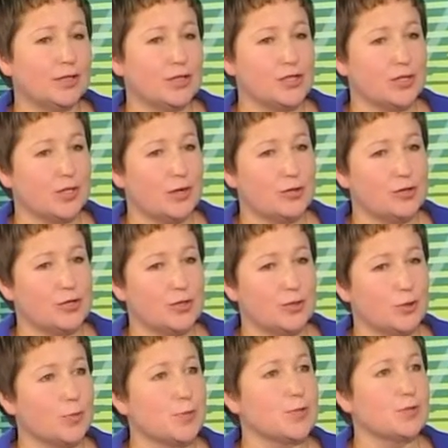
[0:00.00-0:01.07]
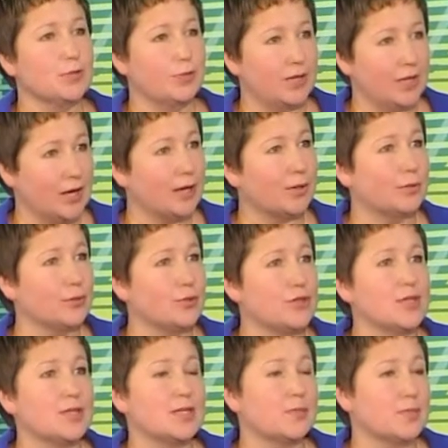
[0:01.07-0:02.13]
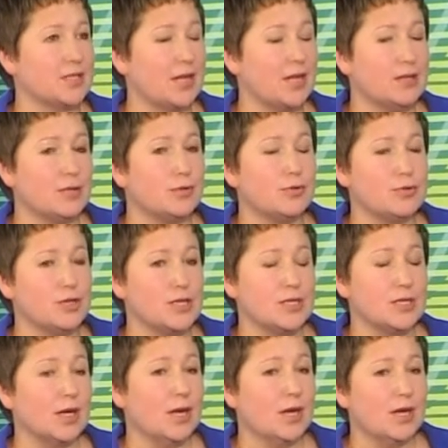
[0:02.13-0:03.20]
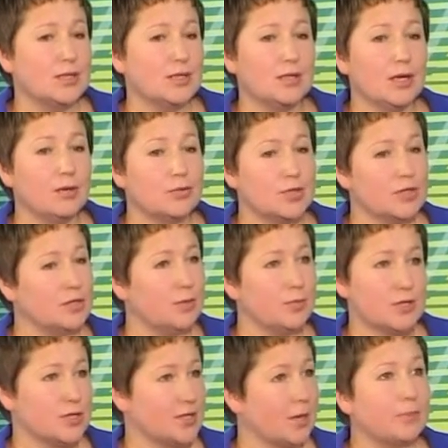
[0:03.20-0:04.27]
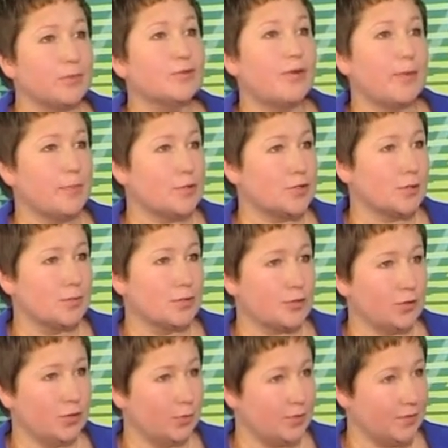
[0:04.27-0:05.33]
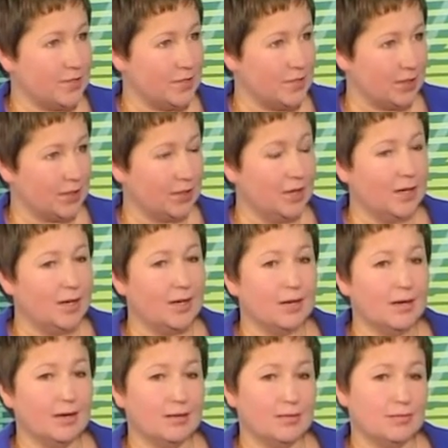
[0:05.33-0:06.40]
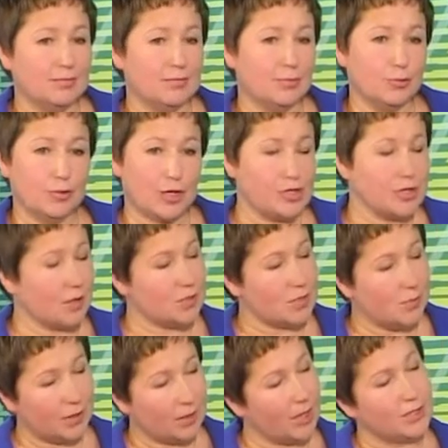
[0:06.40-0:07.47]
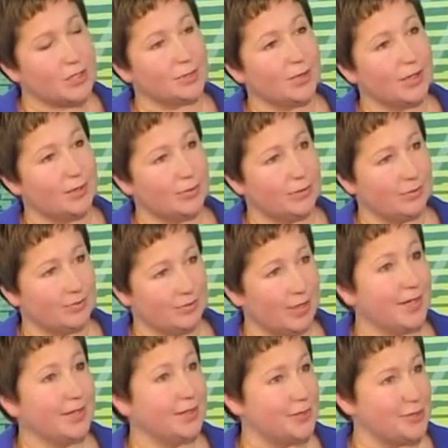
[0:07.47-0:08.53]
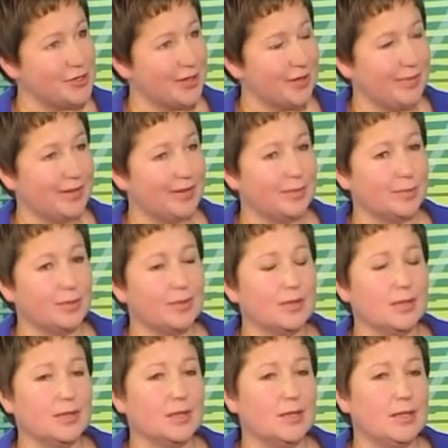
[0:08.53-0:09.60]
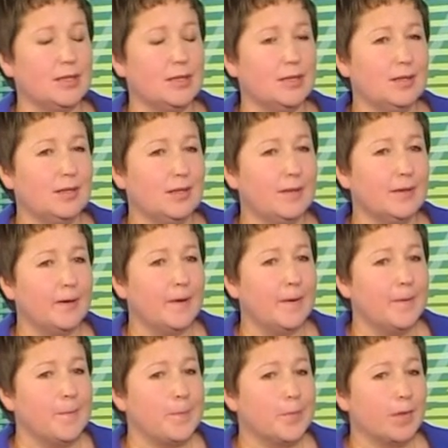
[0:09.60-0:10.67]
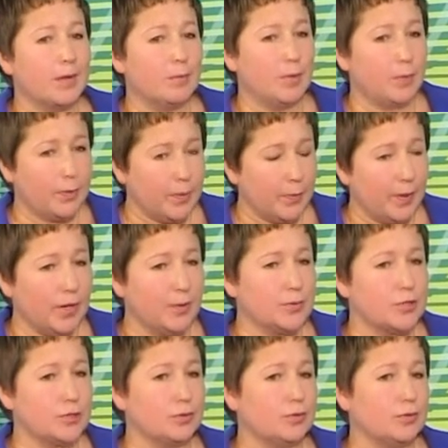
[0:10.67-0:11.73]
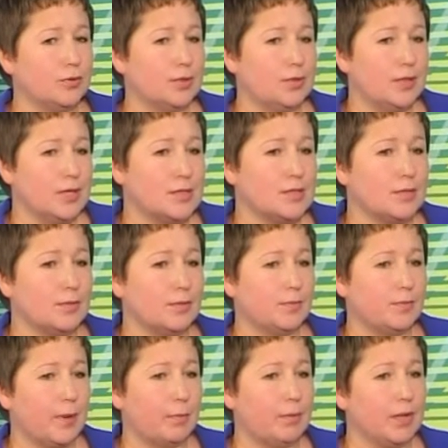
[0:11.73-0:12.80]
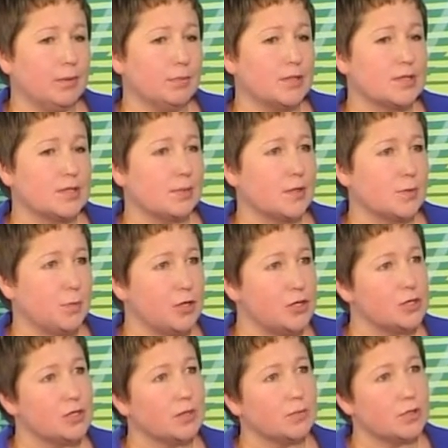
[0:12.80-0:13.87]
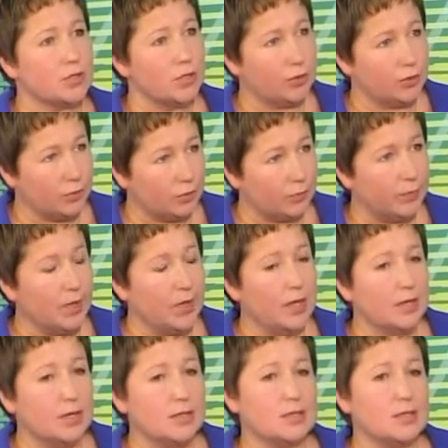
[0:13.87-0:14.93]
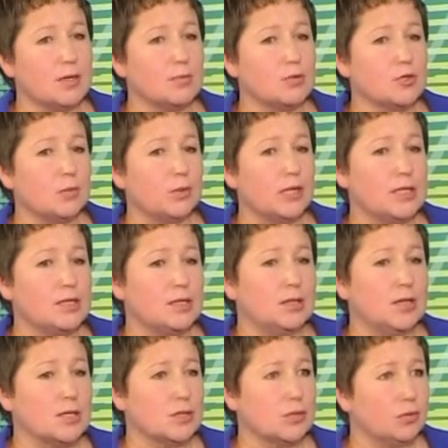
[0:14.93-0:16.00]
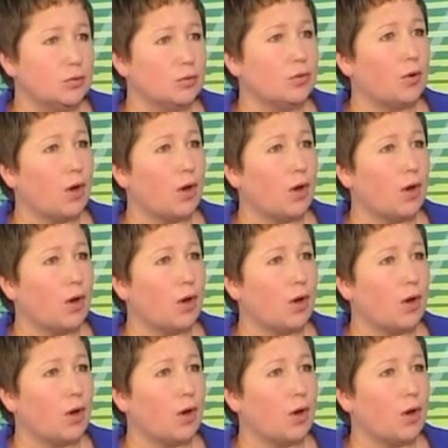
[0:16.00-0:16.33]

начинающие собственную яркую жизнь, самостоятельную жизнь, задаются теми же самыми вопросами, что и мы все. Э, но я считаю себя также молодой, молодым человеком. Э, и мы понимаем, что есть проблемы с обеспечением жильем, с тем, чтобы найти достойную